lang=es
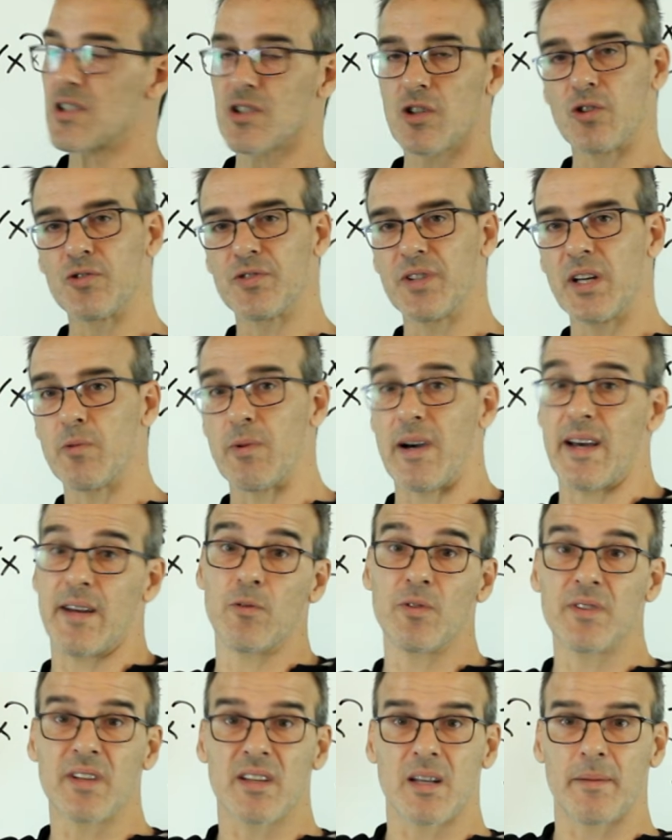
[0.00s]
es continua en
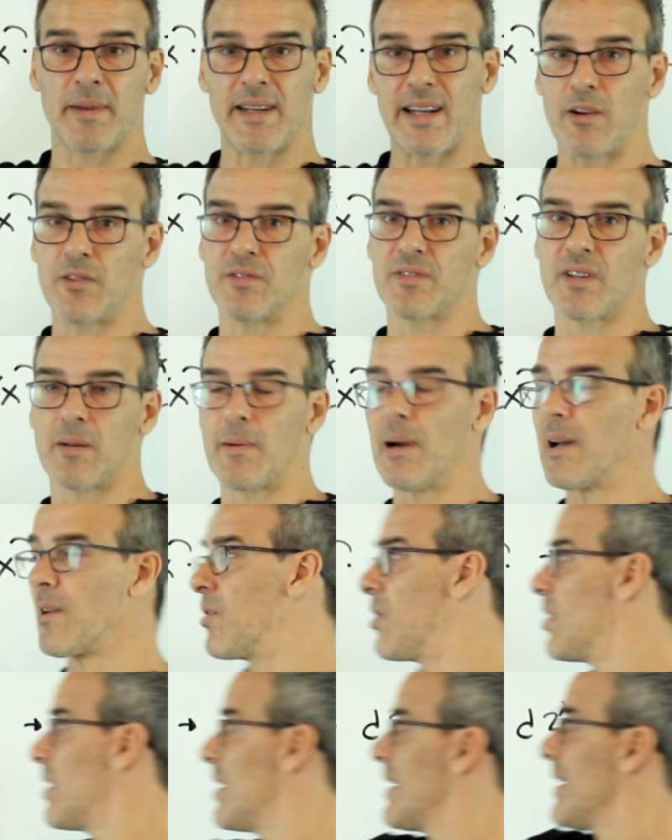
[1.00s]
un determinado
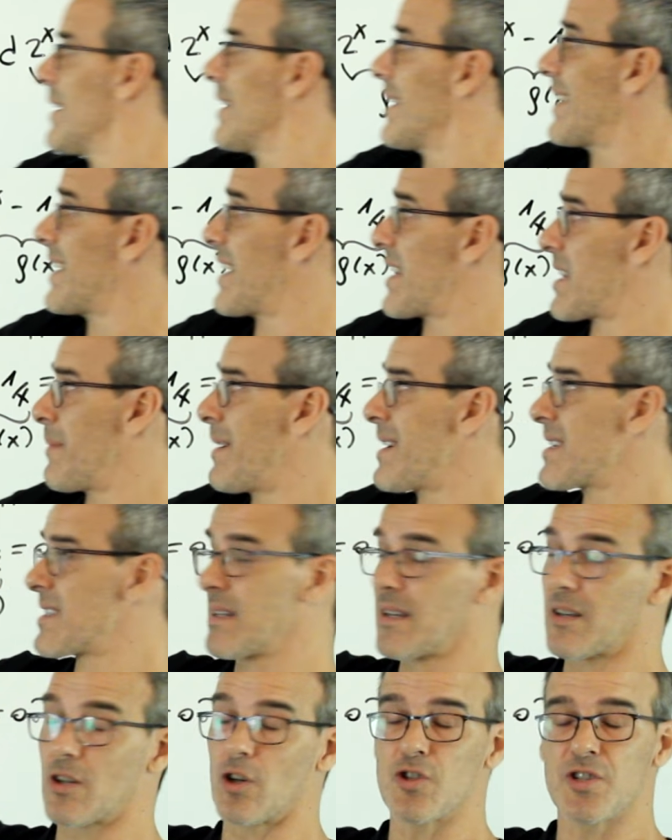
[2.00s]
intervalo y
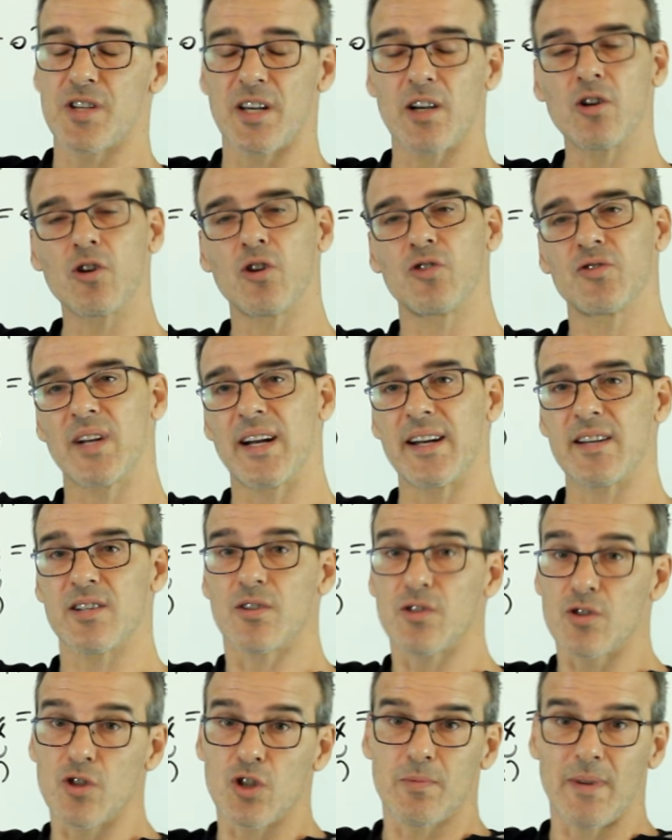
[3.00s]
además consigo encontrar
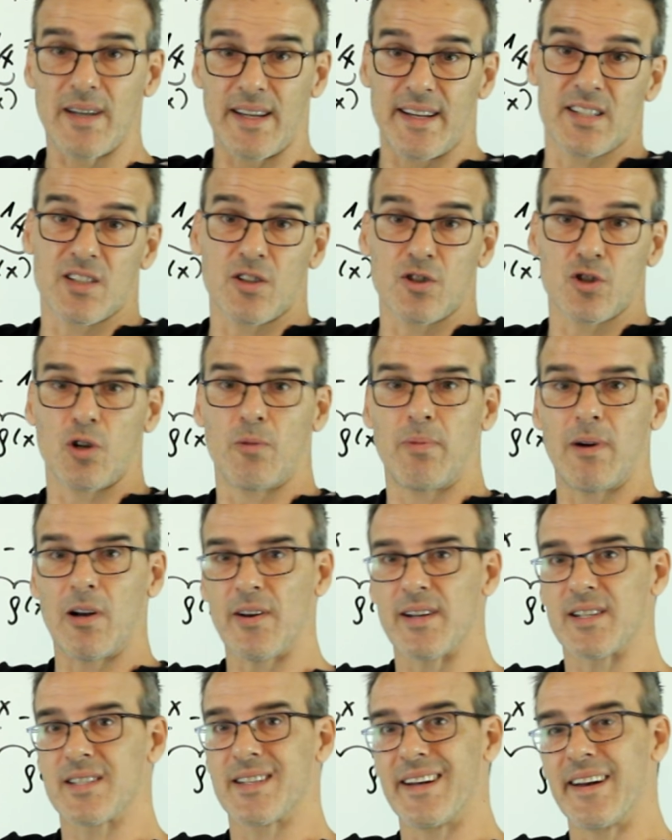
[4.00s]
esos dos,
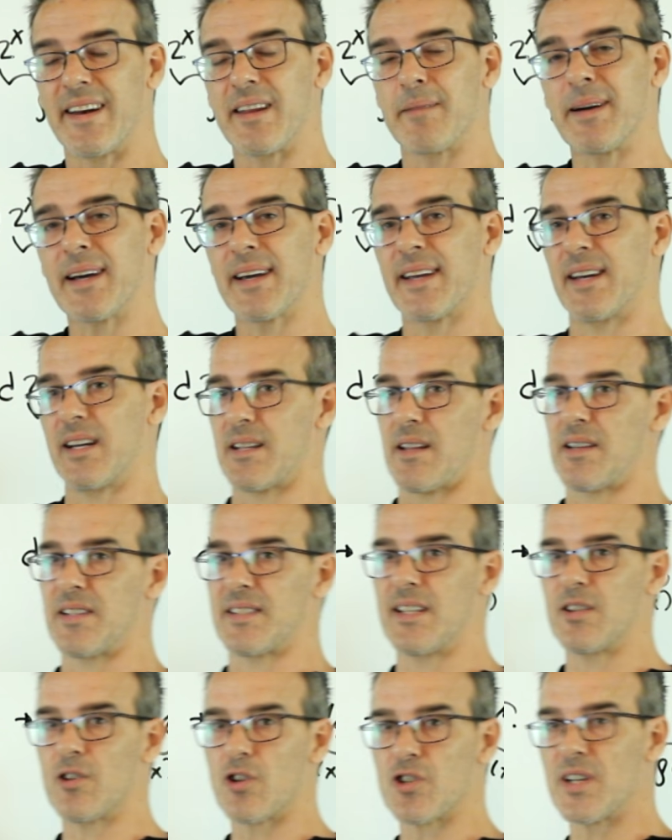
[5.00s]
valores, tienen imágenes de
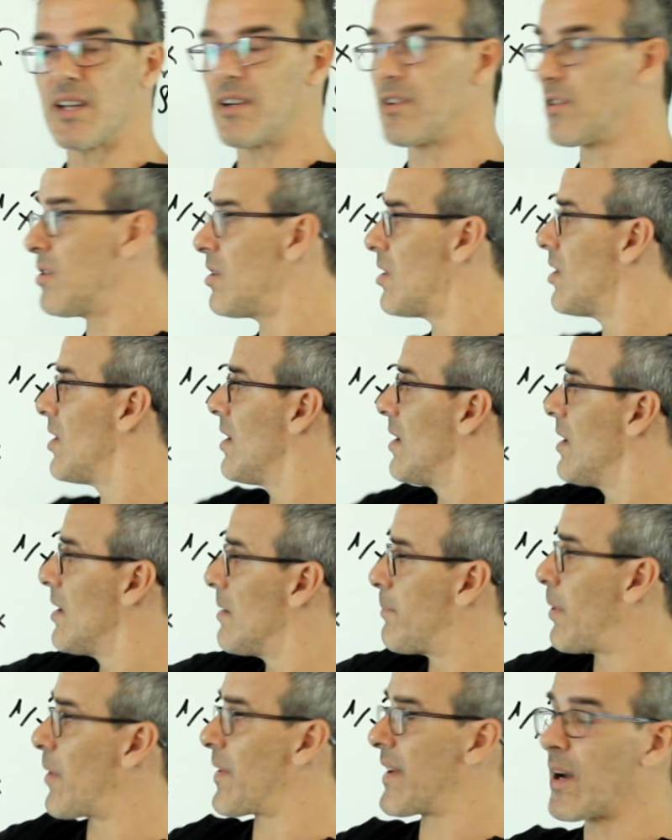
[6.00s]
distinto signo,
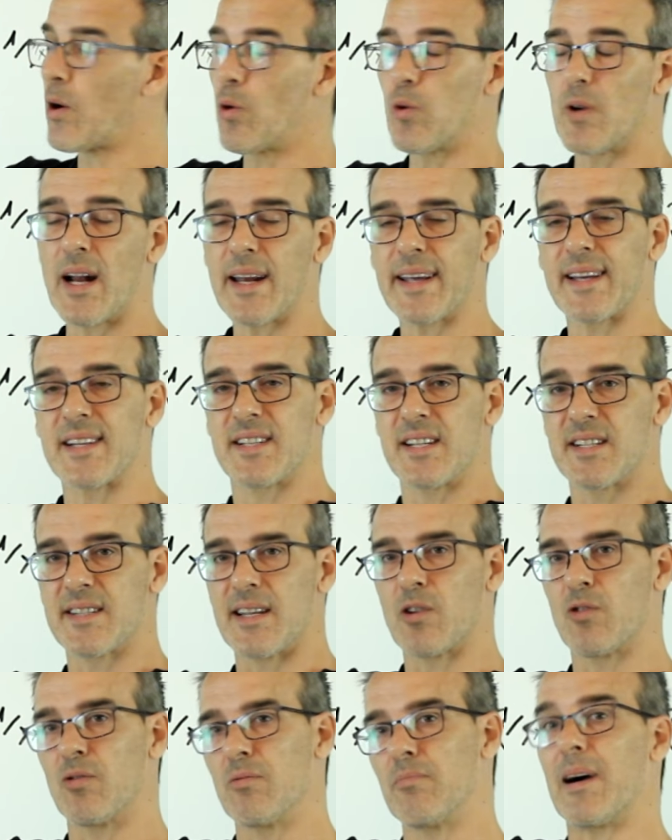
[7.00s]
podré jurar que existe
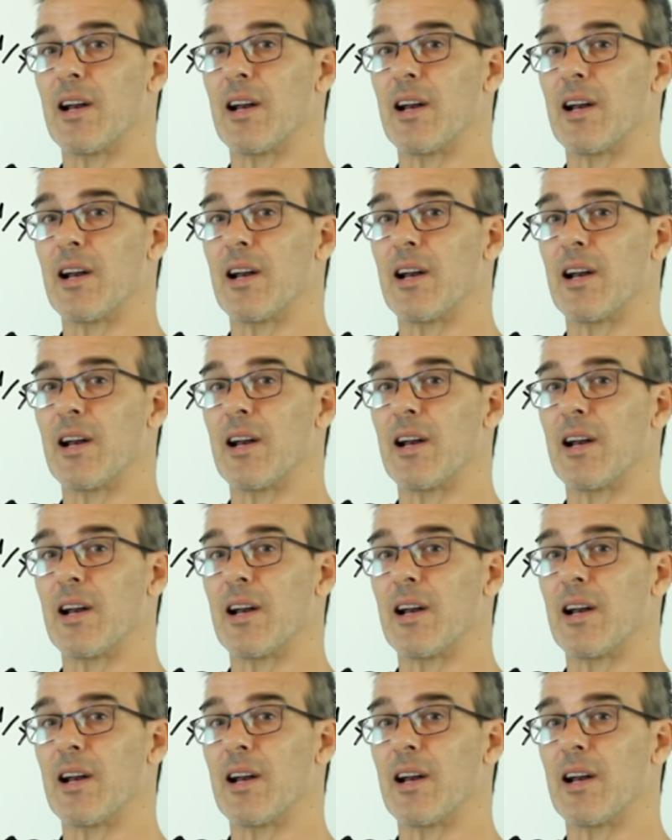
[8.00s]
algún